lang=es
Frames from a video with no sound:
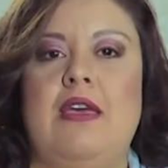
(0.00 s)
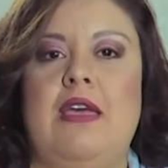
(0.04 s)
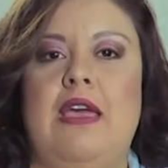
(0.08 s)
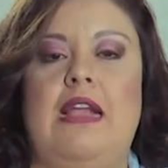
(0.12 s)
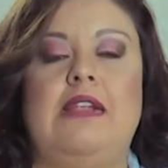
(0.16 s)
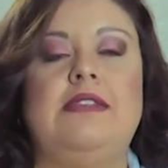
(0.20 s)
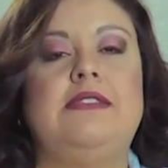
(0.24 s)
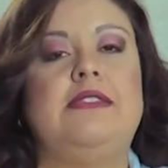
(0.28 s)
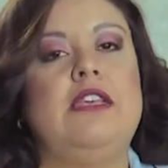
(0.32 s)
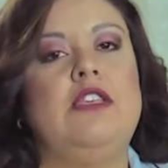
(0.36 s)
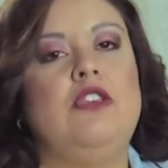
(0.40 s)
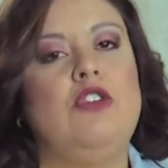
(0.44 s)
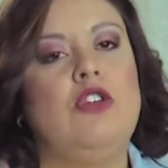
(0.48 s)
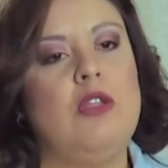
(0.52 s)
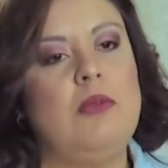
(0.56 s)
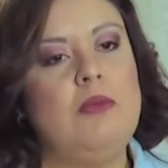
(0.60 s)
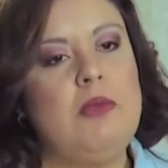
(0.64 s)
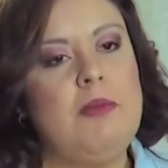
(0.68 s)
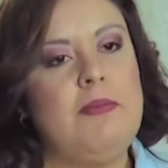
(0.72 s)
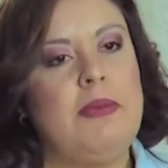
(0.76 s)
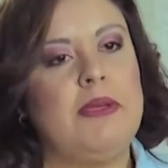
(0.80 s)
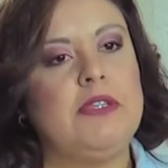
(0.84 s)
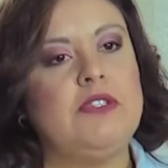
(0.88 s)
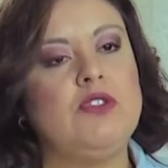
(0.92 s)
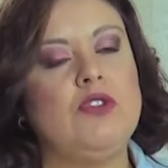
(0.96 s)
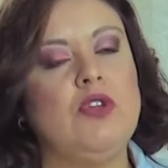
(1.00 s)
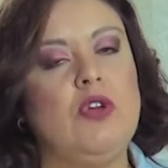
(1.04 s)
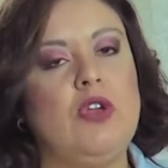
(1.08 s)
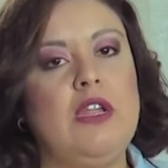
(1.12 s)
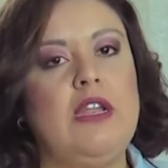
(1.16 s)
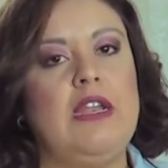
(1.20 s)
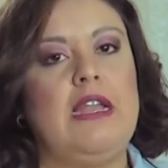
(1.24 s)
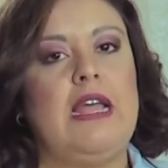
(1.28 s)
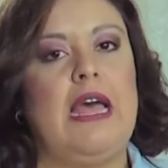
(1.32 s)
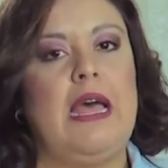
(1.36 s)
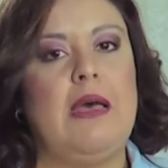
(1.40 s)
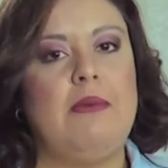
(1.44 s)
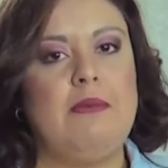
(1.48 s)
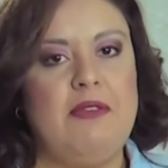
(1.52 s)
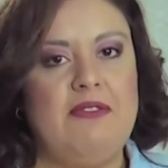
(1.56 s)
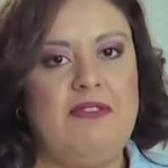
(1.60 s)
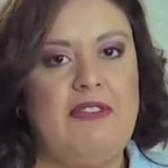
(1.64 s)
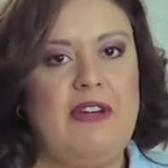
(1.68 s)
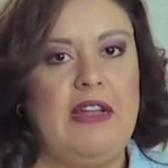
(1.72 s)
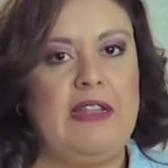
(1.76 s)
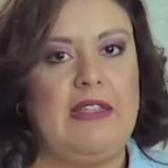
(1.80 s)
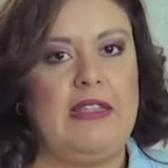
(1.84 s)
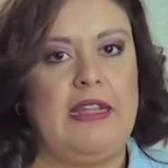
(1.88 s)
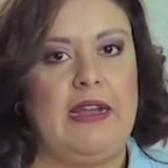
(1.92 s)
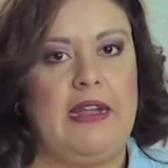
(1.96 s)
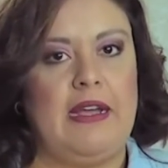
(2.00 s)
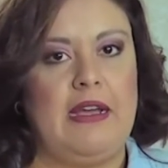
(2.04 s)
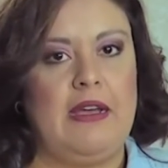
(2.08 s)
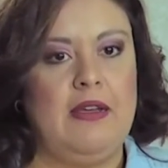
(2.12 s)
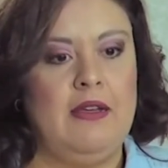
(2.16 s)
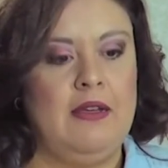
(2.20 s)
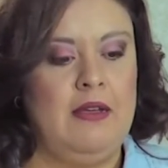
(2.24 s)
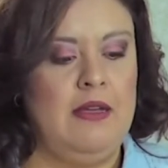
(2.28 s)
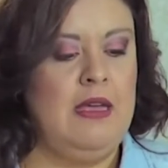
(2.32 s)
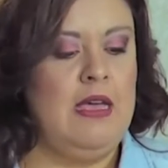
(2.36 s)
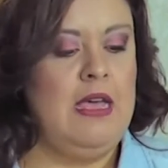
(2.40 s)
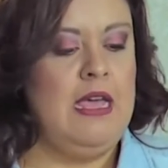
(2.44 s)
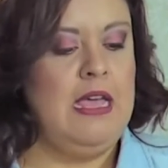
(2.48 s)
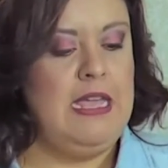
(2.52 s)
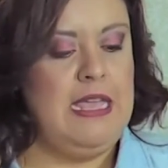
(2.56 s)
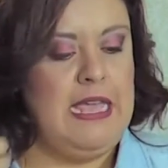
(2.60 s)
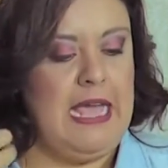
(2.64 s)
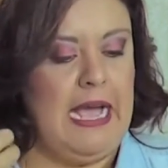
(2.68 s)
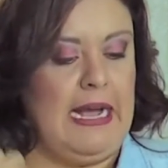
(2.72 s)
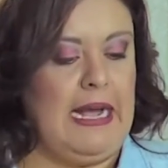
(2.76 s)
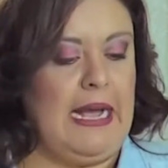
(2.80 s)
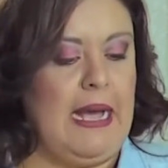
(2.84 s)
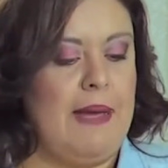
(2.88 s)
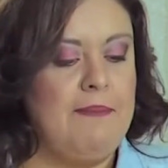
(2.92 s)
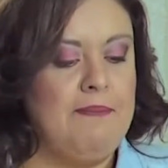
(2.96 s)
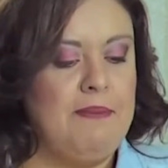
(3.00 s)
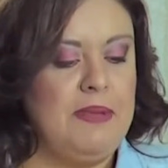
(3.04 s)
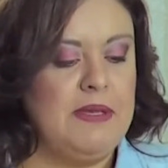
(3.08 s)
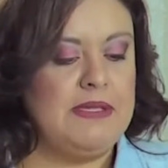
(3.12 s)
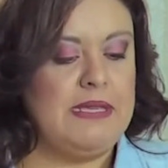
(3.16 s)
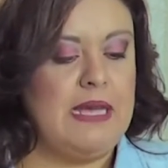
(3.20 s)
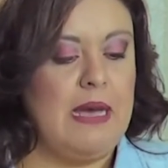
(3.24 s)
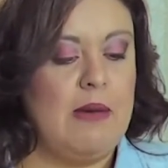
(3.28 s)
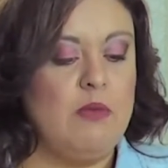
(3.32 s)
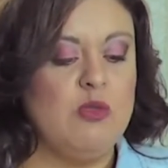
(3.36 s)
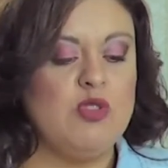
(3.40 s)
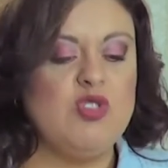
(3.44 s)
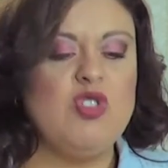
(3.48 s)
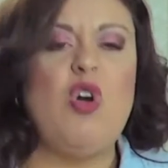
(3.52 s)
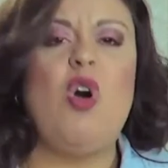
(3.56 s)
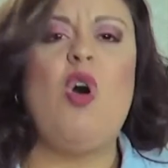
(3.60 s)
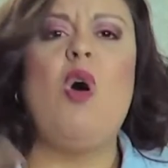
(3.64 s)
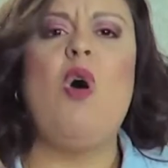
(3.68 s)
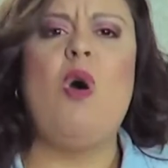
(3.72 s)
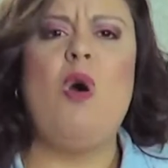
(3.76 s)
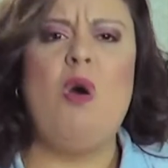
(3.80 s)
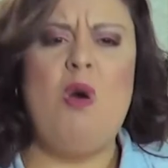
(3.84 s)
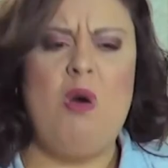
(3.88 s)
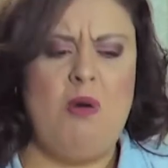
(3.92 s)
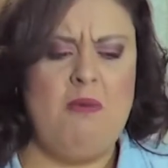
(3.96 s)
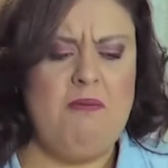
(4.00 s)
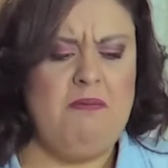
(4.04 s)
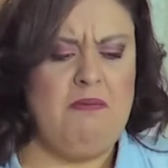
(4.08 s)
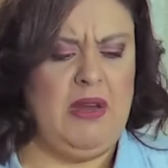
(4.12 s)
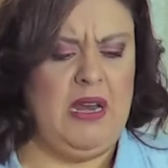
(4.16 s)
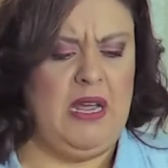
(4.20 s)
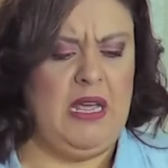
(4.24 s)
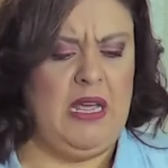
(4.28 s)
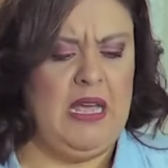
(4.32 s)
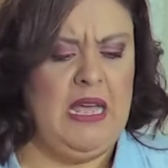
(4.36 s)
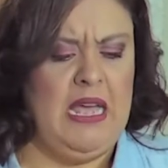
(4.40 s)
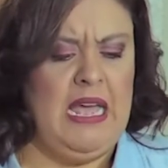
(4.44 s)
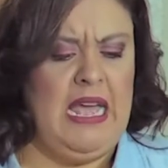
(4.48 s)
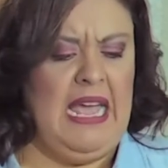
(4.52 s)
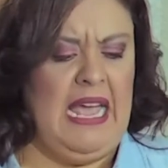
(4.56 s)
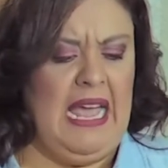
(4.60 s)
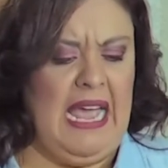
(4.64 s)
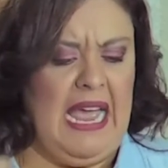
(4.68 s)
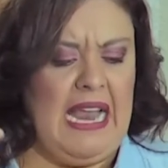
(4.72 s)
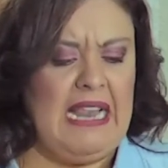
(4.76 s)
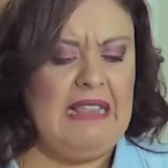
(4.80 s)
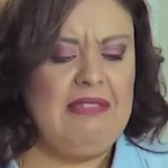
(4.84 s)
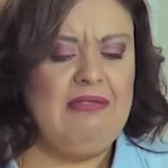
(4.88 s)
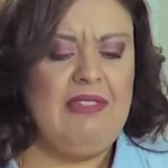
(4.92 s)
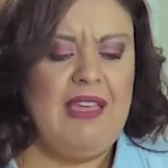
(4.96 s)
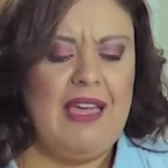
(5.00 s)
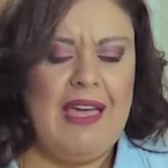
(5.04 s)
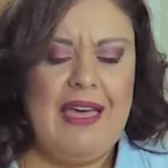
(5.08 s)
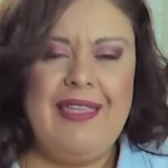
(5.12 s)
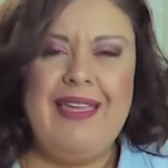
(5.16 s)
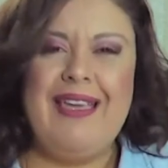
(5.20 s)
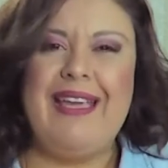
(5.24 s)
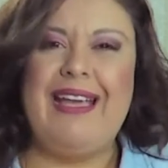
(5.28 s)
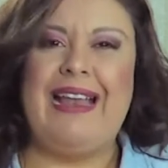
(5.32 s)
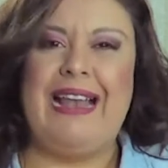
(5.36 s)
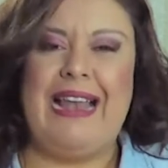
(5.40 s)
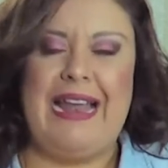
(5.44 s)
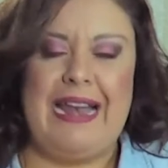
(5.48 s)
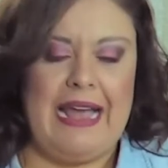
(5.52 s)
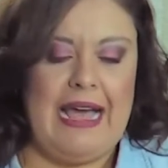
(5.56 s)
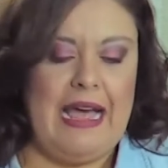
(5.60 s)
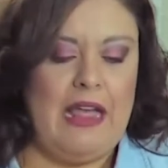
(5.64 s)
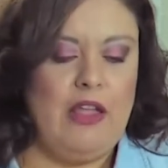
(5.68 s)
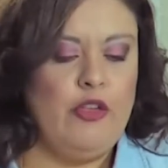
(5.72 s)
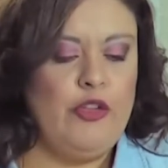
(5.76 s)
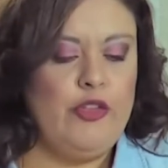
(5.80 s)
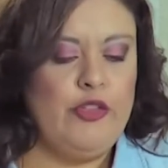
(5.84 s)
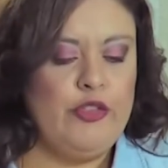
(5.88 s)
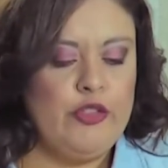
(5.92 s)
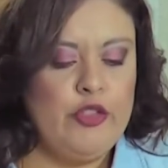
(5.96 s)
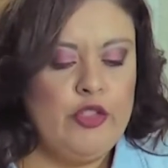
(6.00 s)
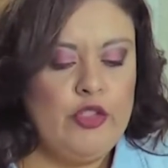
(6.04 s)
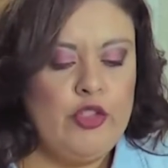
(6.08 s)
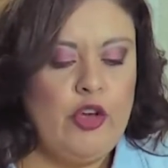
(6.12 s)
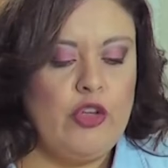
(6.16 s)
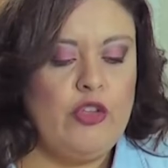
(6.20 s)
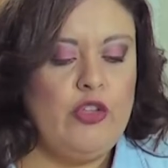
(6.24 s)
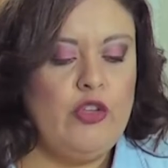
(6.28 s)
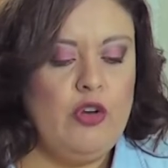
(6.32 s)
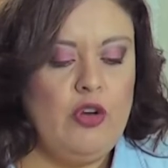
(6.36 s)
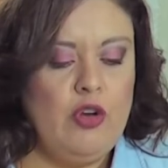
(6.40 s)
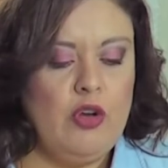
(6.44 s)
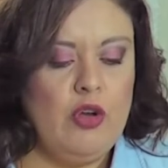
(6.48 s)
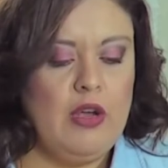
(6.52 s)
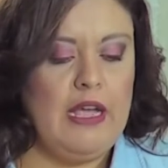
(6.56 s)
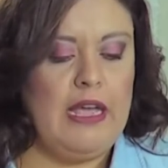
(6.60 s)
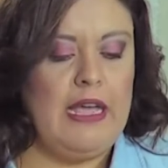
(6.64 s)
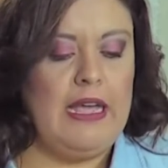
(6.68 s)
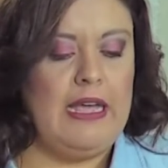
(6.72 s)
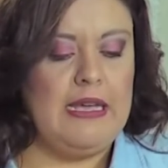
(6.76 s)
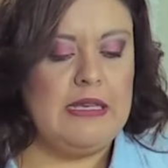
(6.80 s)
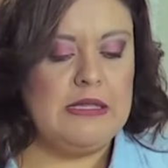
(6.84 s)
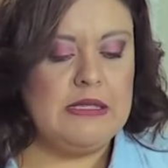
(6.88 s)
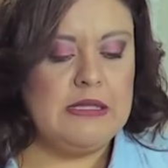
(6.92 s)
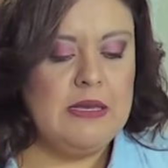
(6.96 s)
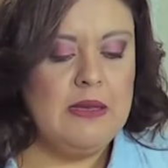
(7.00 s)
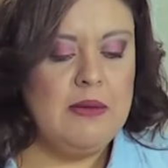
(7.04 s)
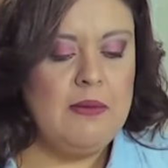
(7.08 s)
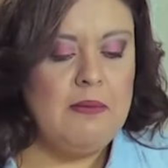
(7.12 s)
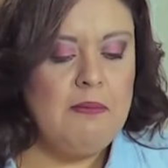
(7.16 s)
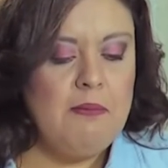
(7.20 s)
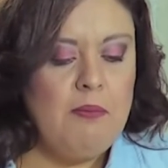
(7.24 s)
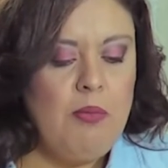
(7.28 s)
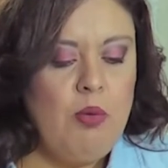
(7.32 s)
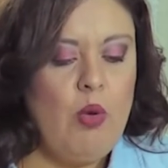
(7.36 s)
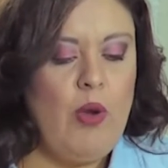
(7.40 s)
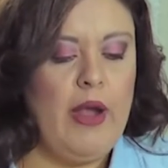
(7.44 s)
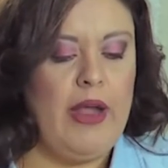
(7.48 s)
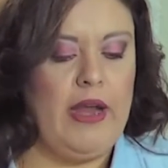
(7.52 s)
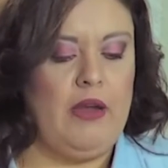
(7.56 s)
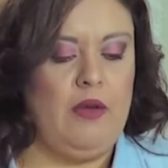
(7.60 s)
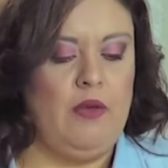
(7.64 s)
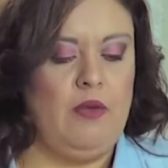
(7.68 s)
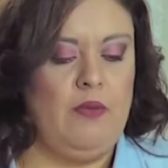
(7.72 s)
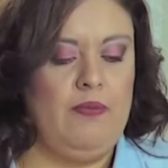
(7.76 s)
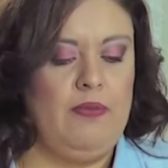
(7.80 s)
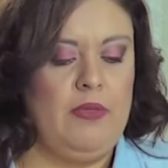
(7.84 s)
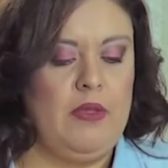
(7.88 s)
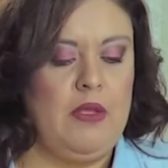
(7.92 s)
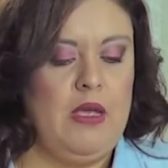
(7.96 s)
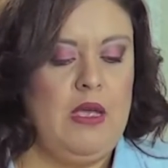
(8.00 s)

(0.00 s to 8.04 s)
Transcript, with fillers: El Señor es mi pastor y nada me faltará. Y acá empezamos, oh hombre, Él te ha declarado todo lo que es bueno.